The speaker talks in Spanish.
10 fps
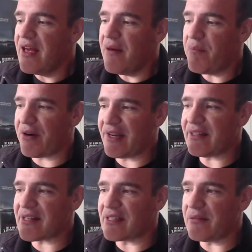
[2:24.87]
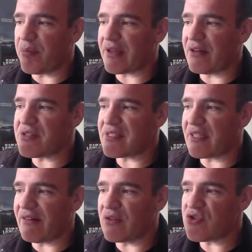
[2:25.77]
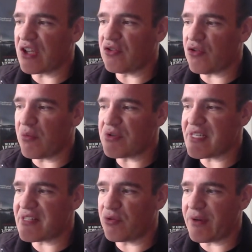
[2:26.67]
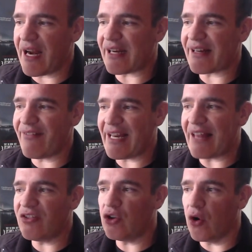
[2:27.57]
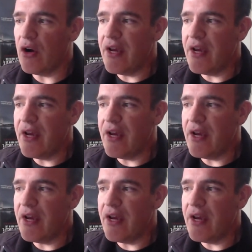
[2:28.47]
Pero era interesante porque los estaba anunciando como si estuviera revelando